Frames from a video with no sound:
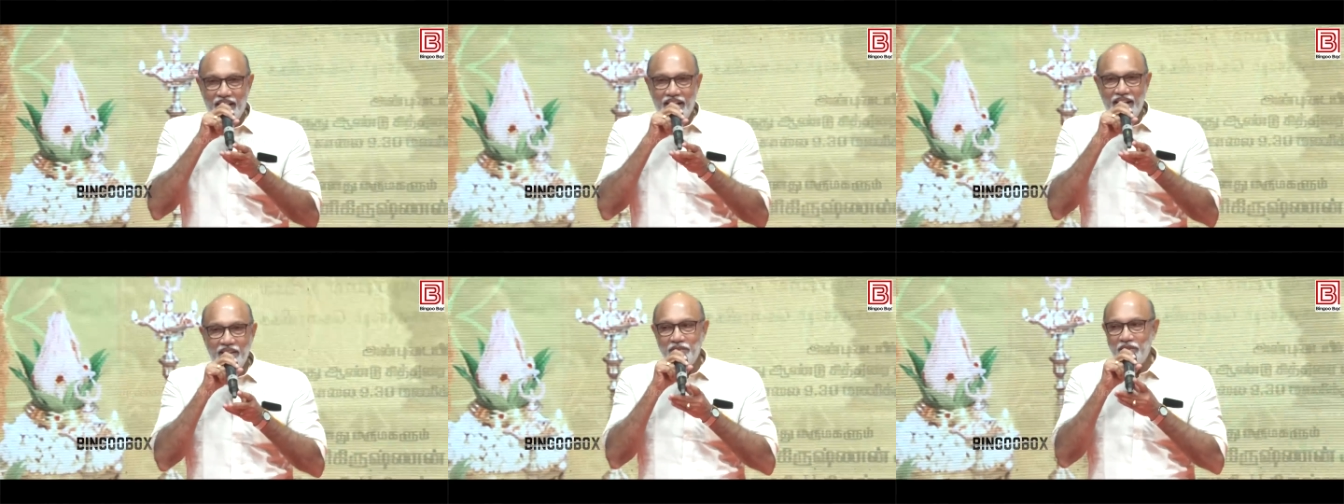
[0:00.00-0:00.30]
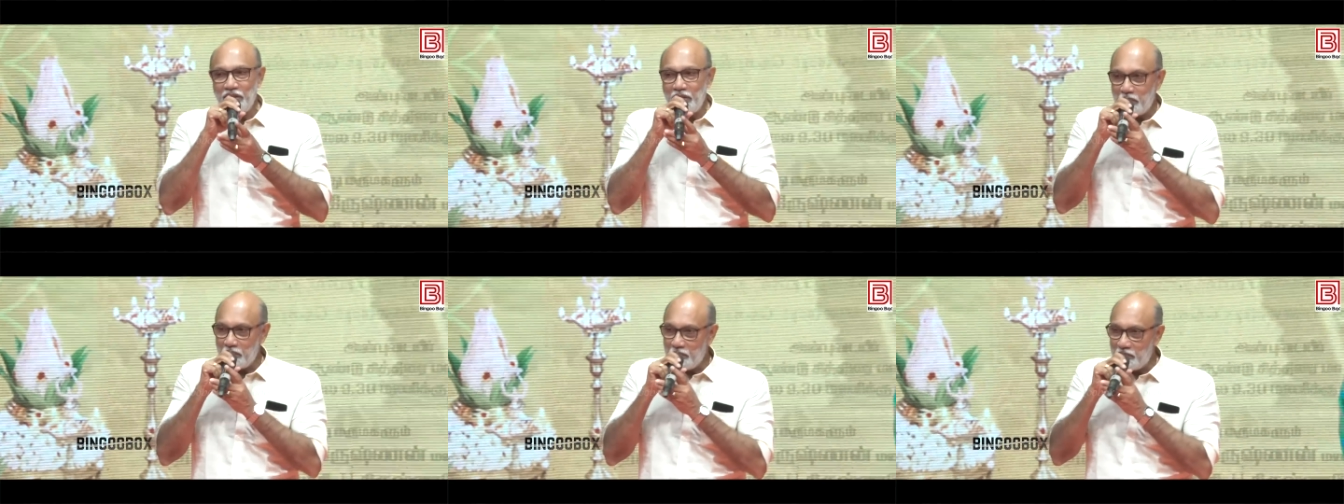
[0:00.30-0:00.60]

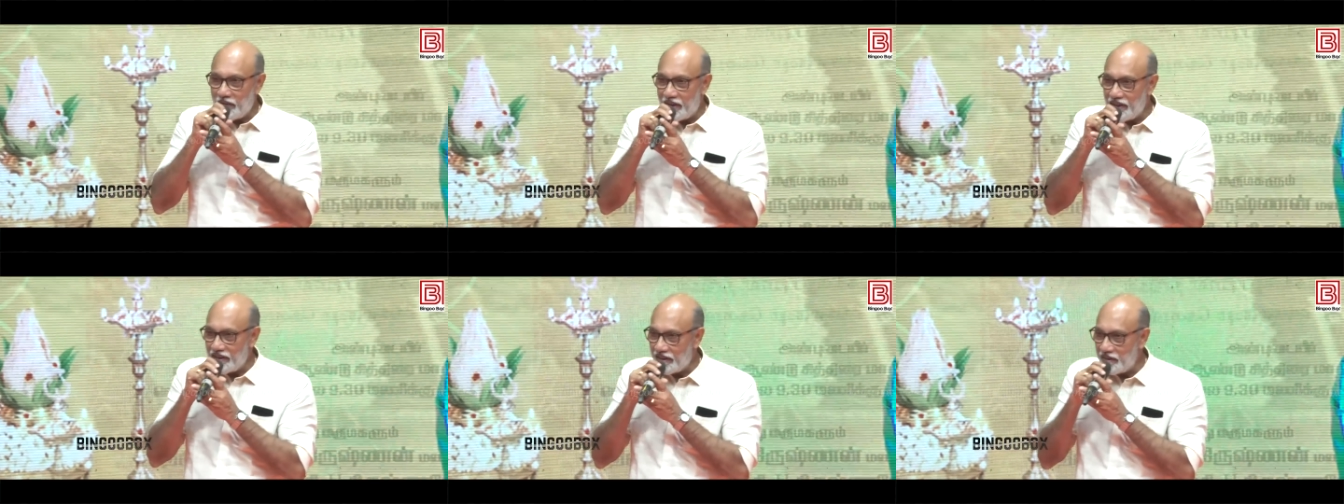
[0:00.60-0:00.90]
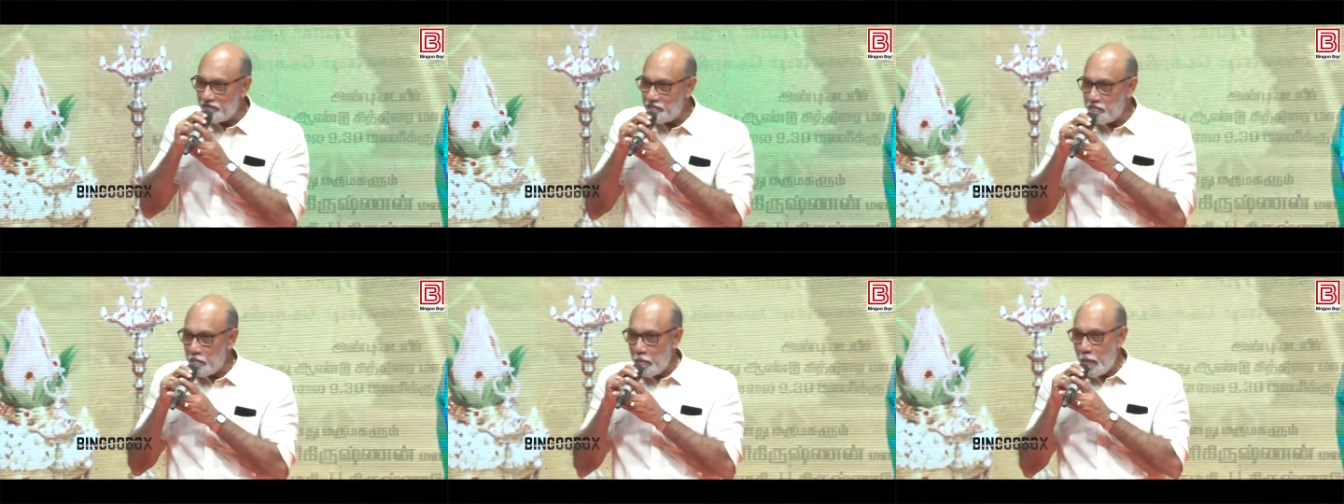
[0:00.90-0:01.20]
அனைவருக்கும்
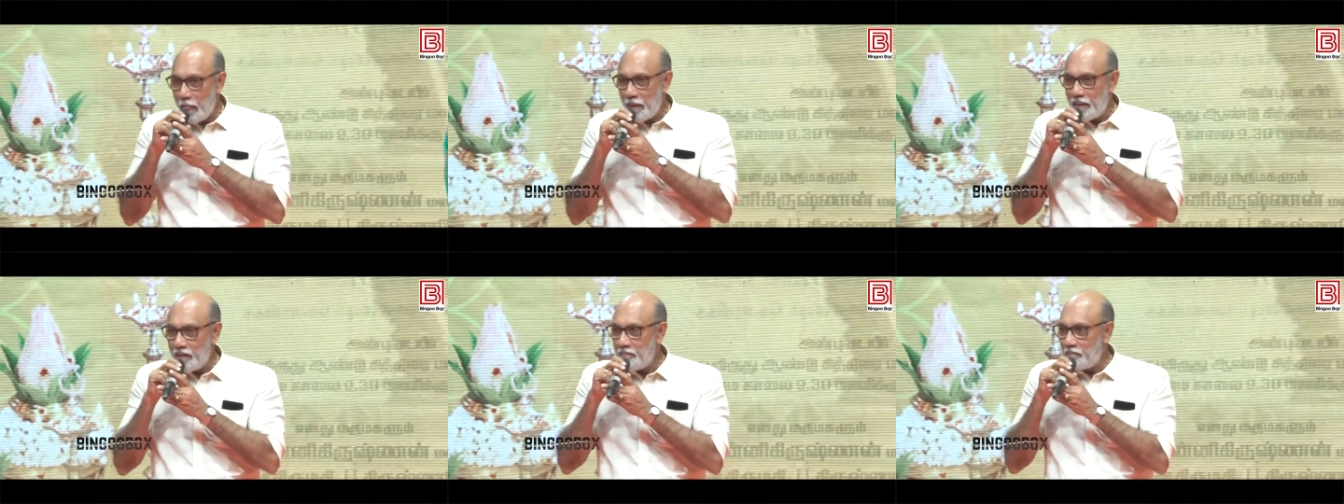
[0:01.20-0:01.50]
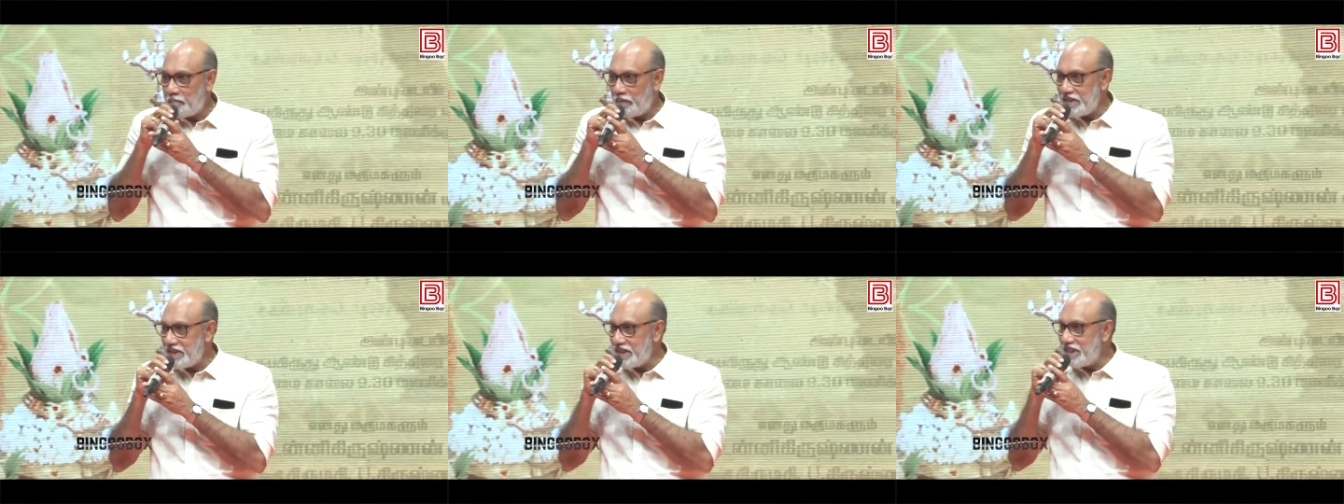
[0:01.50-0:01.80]
வணக்கம்
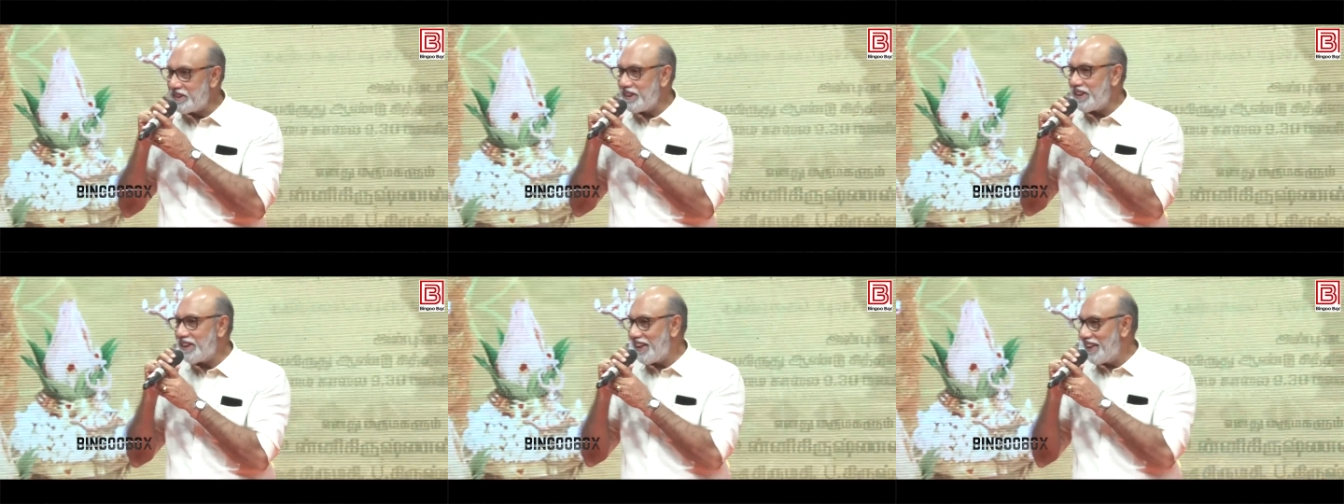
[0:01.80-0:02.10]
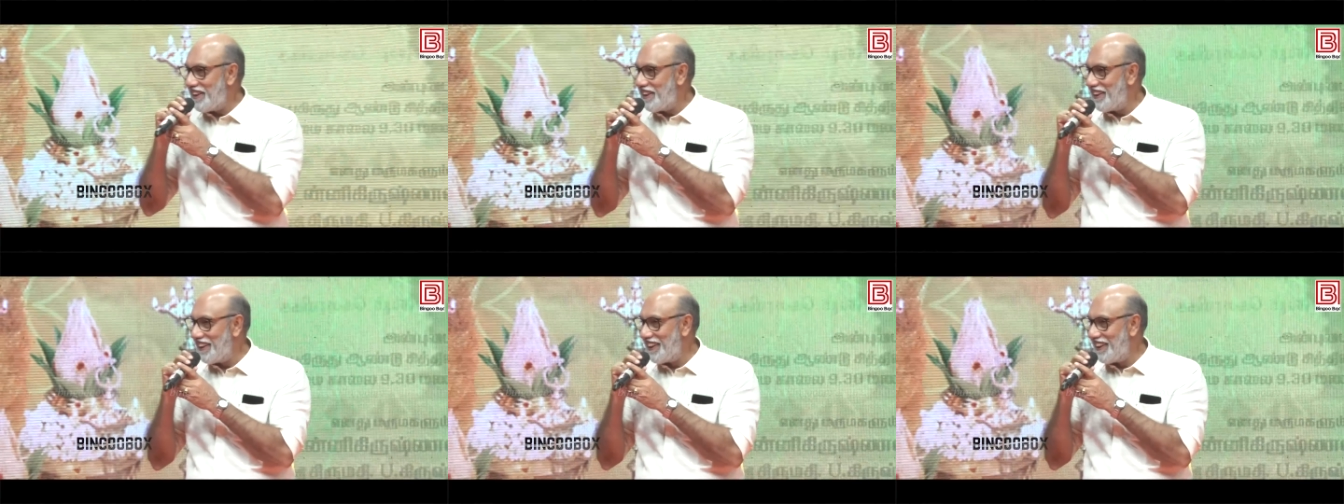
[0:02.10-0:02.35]
பச்சை சட்டை